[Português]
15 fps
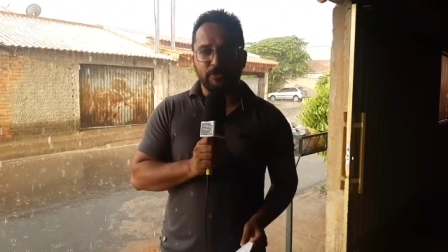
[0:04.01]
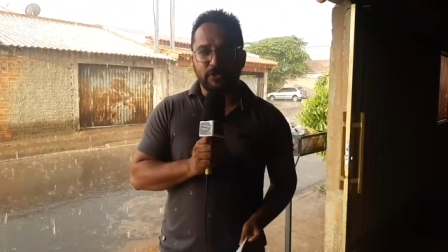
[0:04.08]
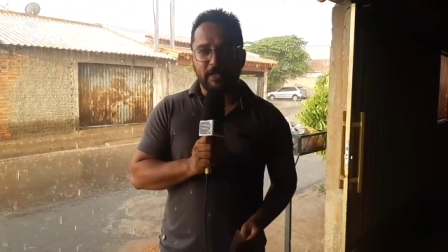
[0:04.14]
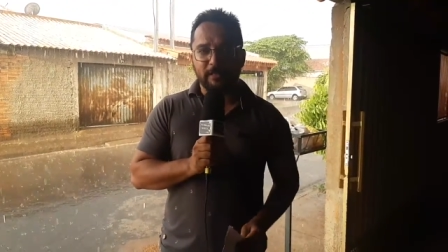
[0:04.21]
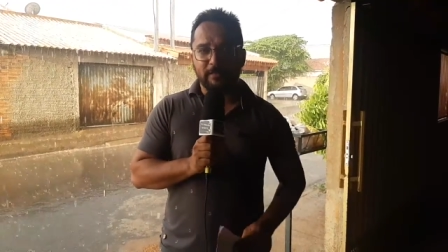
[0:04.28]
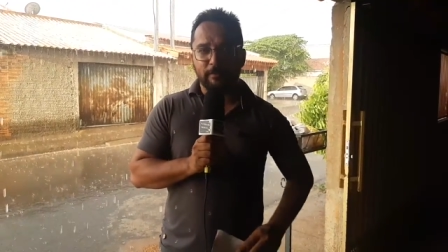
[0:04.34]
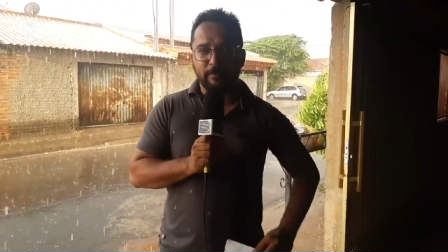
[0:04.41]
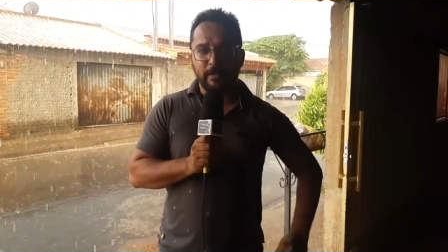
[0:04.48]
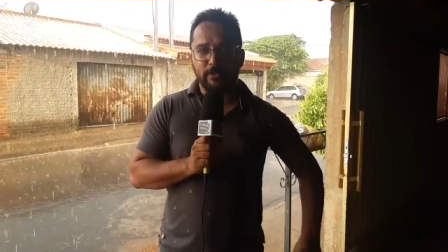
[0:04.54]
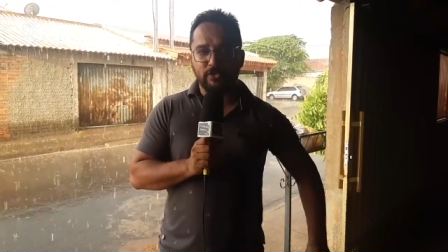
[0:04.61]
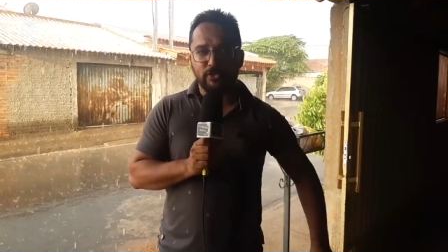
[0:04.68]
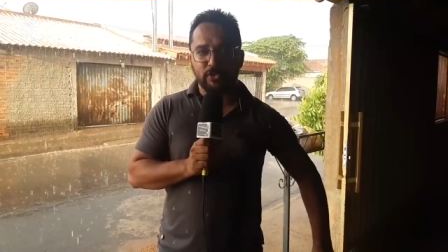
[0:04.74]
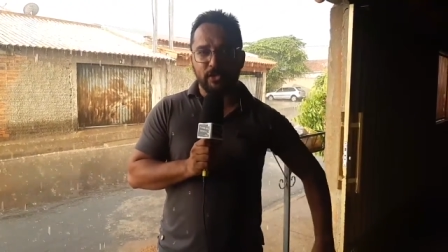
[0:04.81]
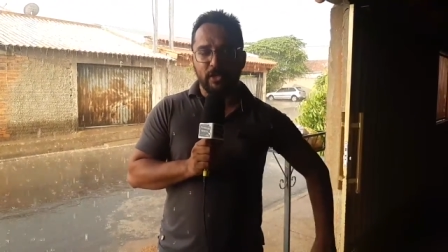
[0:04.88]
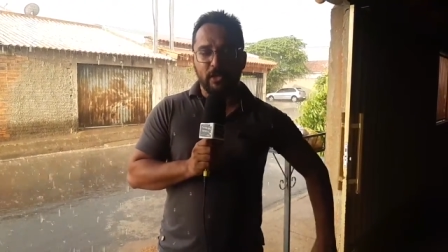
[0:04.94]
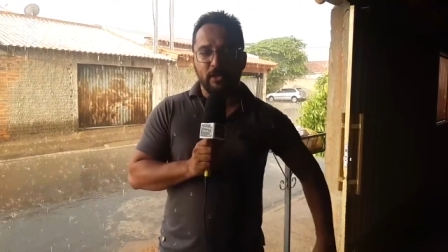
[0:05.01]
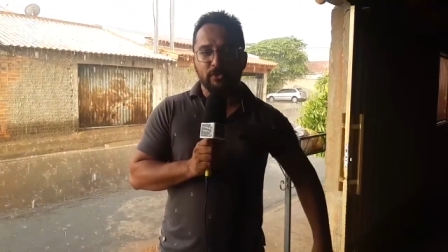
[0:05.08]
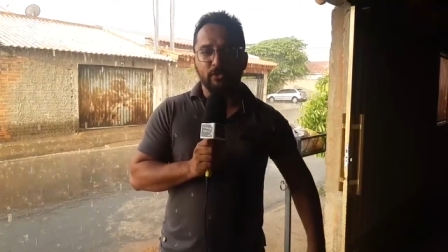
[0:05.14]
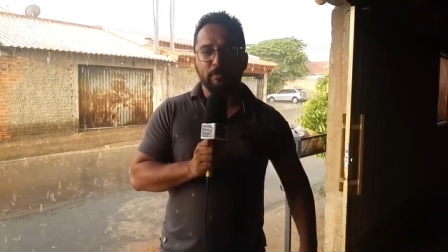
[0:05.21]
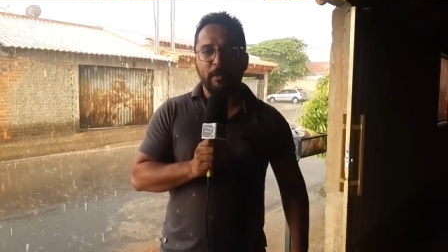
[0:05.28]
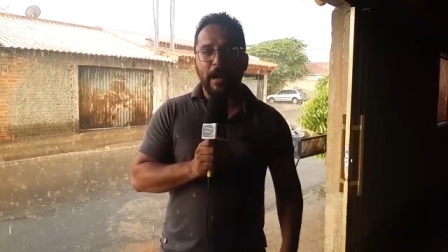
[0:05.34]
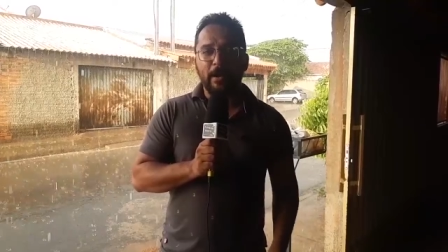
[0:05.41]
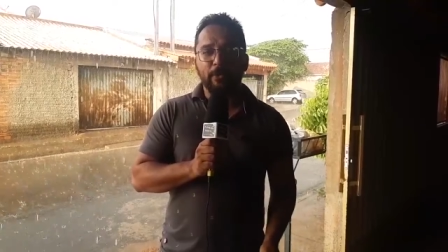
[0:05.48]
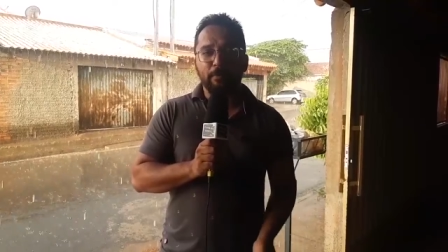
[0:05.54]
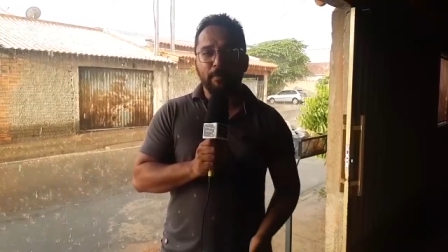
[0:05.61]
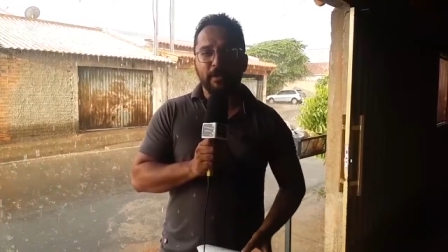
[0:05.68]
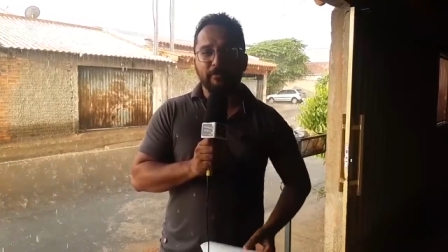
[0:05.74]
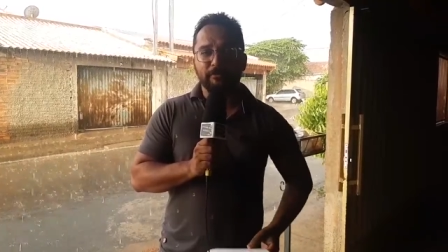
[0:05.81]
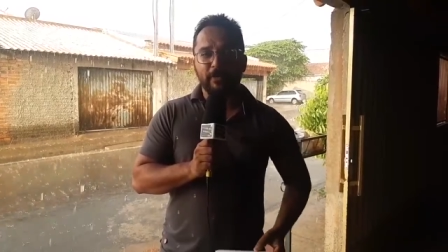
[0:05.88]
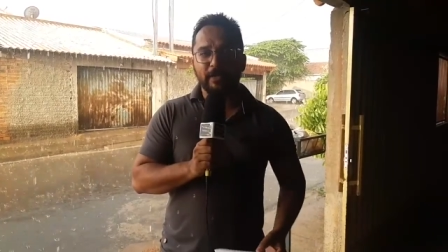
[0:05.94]
diretamente do bairro
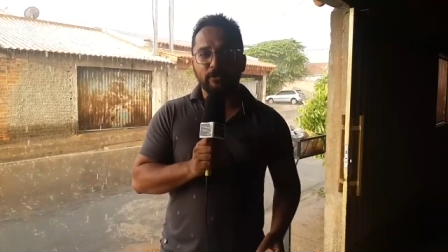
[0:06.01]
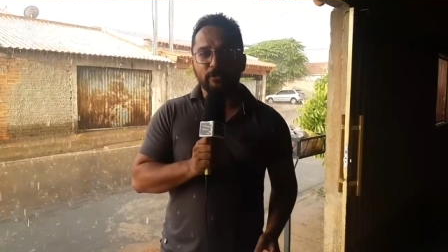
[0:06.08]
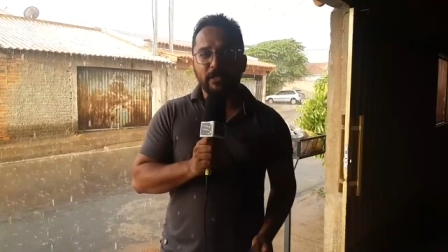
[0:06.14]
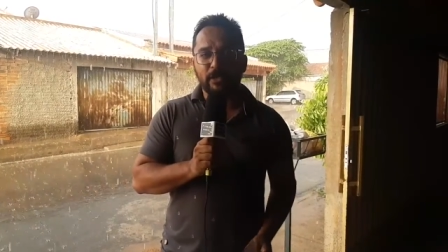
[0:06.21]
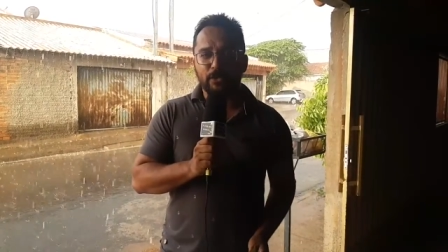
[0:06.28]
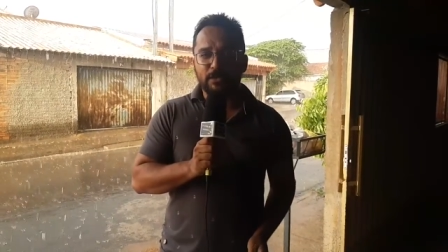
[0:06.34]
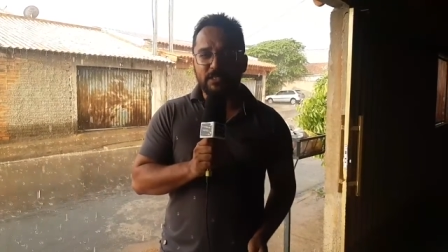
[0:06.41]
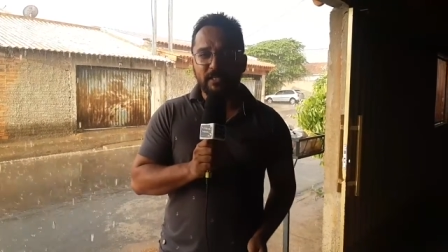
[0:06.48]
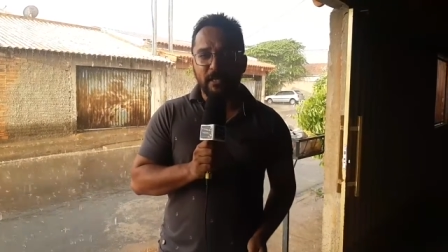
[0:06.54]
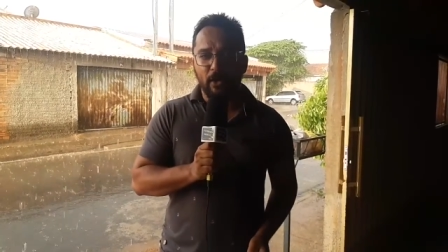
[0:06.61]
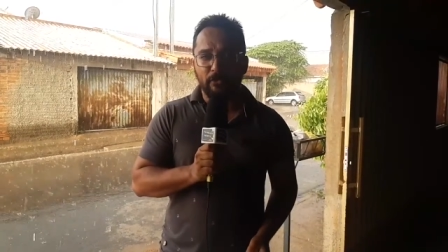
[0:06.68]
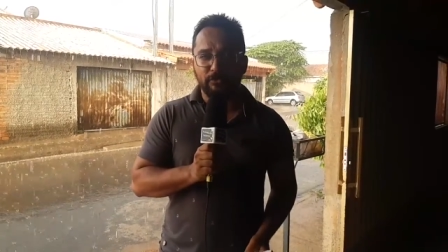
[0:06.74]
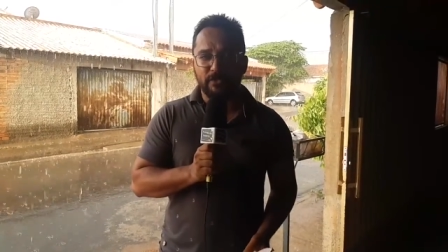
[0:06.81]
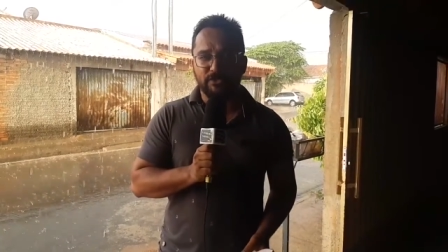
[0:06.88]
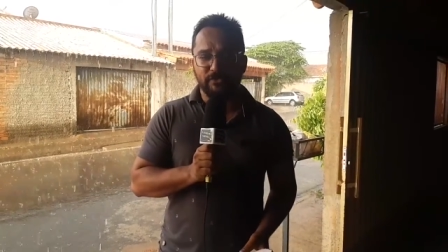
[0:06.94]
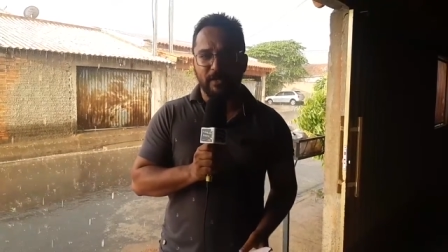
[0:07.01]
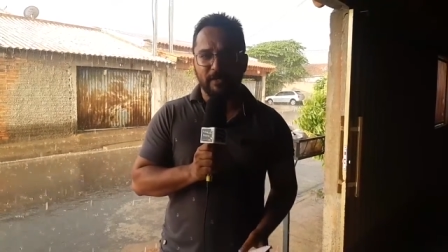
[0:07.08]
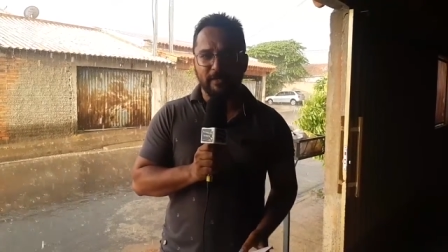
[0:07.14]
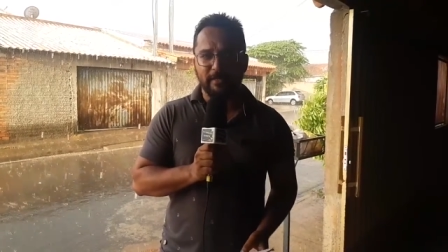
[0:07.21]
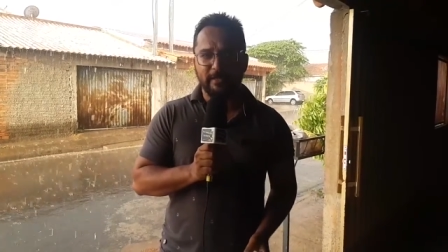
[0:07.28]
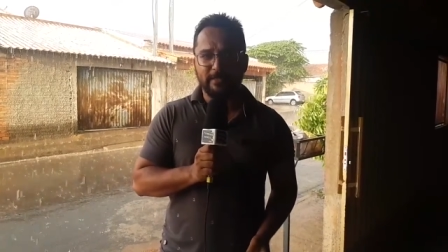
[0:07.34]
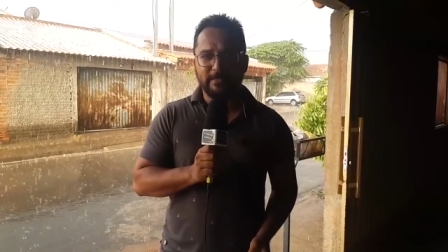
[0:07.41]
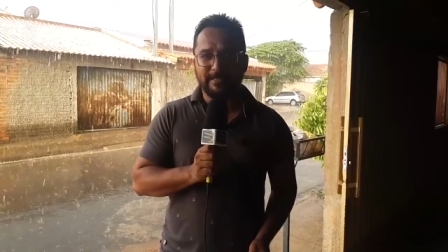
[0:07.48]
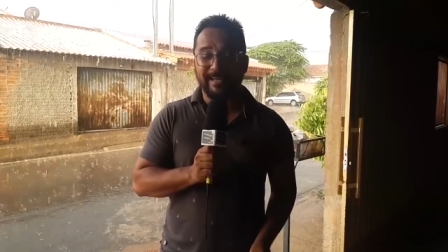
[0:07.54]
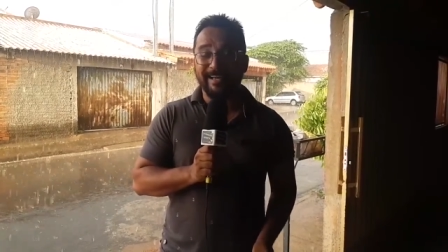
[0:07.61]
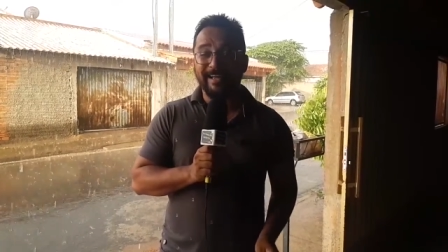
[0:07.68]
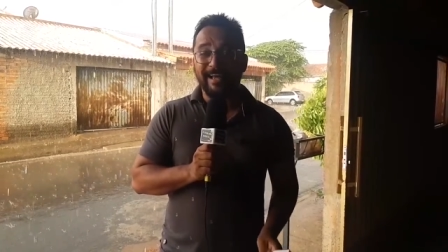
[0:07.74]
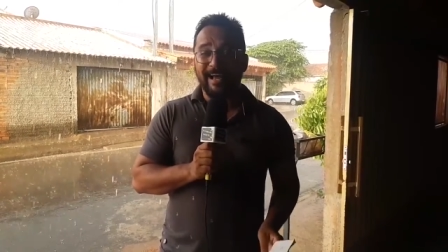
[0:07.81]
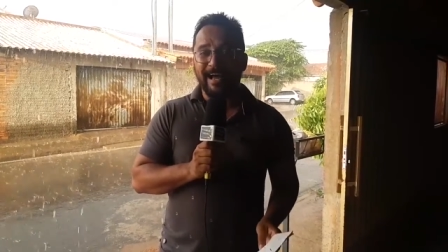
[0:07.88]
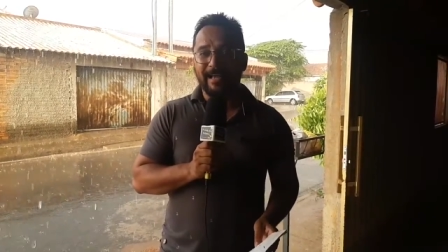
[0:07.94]
Prefeito Derossi Alves Valença,
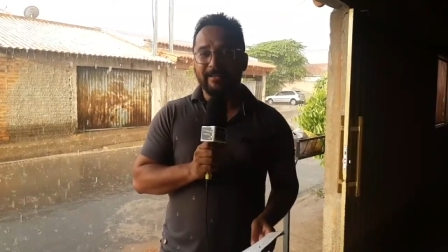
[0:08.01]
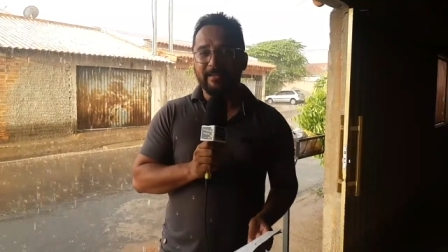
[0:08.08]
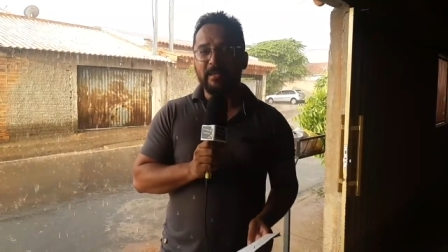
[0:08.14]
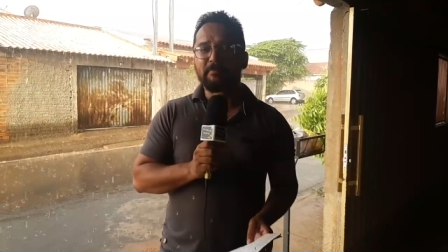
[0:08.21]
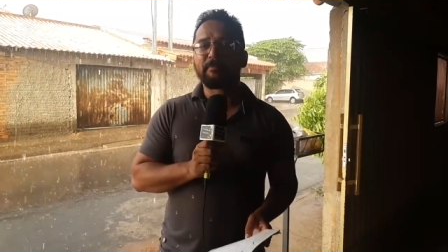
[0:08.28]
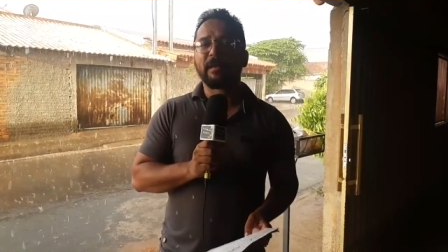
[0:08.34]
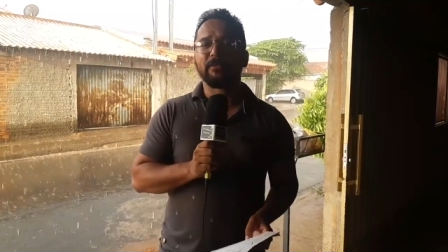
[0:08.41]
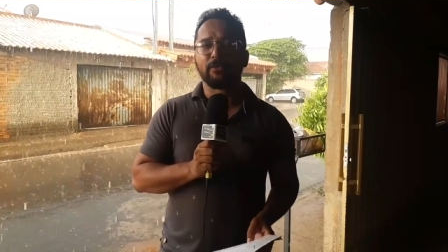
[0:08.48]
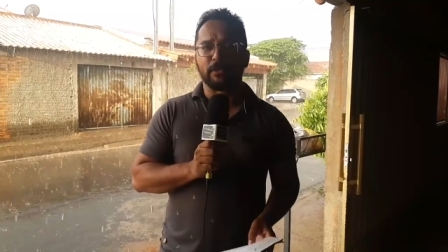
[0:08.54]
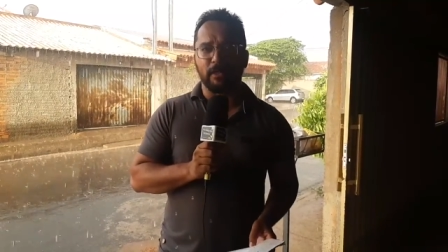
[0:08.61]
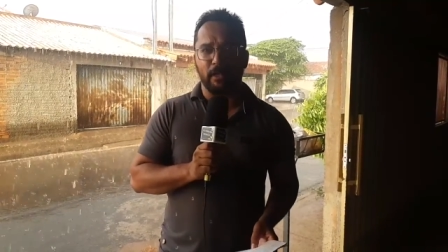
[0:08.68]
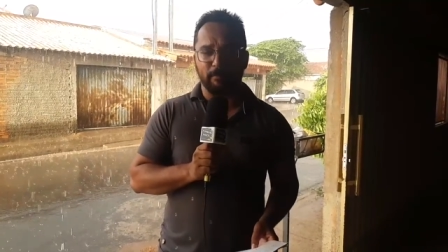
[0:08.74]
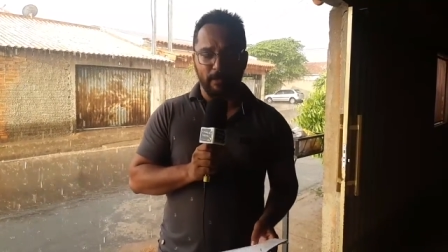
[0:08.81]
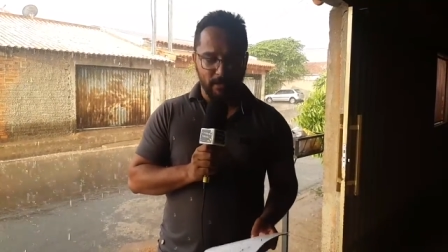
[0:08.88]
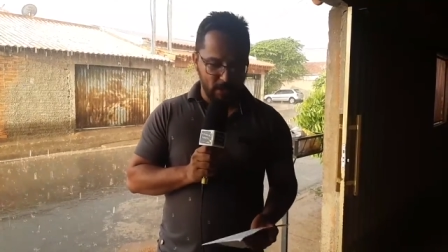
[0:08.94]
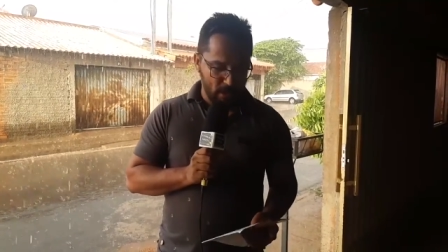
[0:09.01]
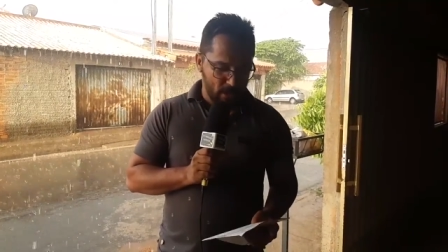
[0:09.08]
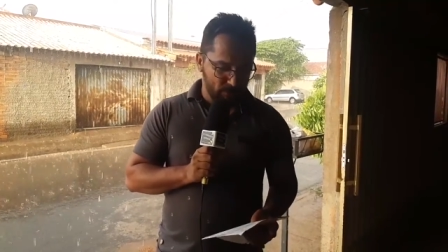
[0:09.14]
aqui em Panorama.